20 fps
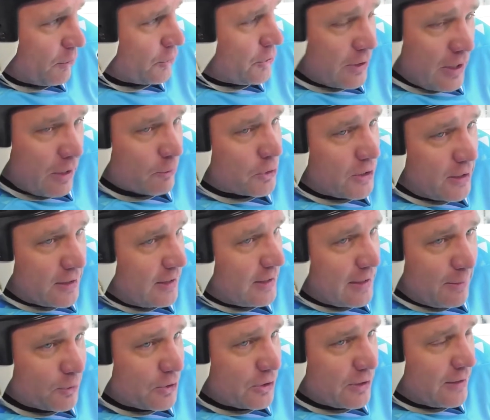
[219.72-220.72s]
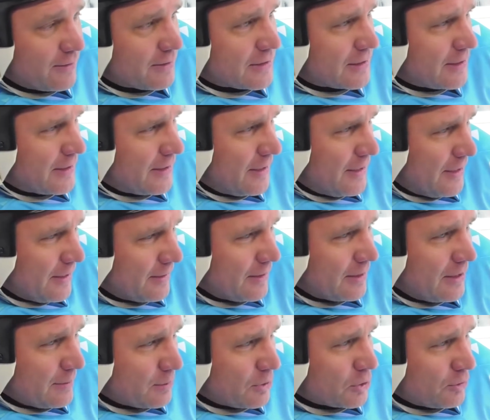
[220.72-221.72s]
очень хороший хоккей, нам очень нравится.
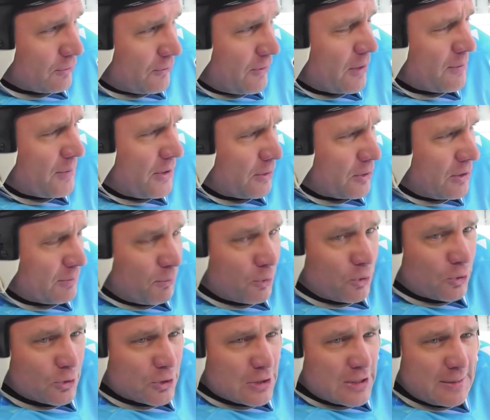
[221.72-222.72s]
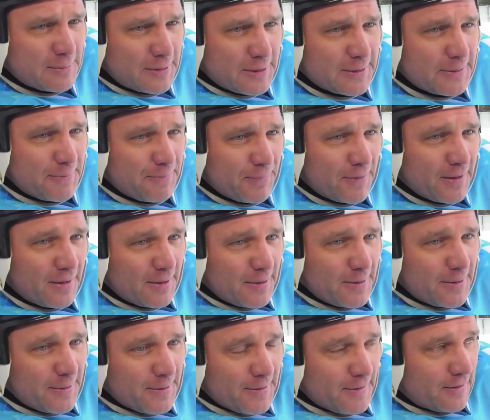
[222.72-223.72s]
Надеемся, что в втором периоде будет то же самое.
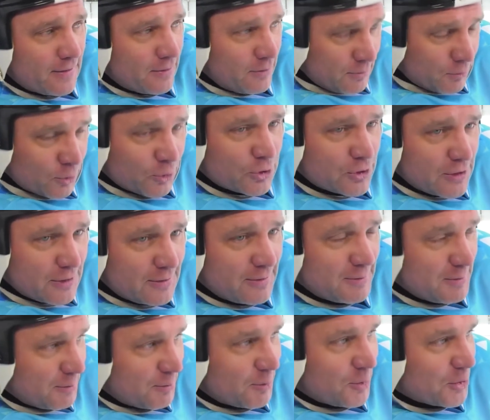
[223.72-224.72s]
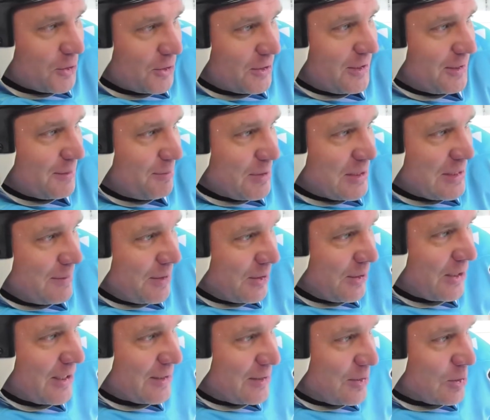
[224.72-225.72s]
Устали? Немножко, немножко, да. Без замены
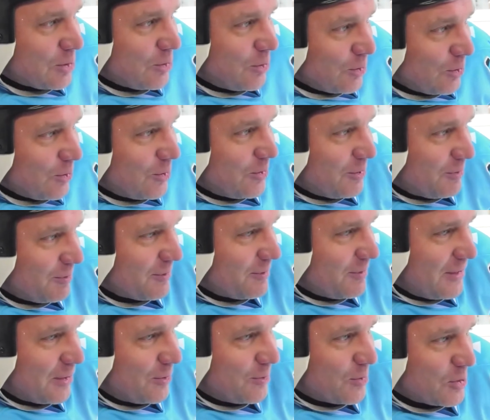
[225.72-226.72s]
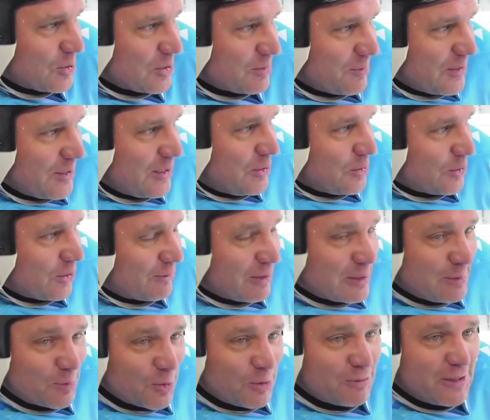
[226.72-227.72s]
играть тяжело, но я думаю, что на, еще на
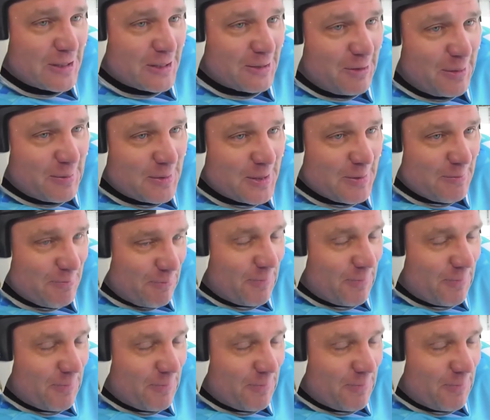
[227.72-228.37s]
20 минут хватит времени.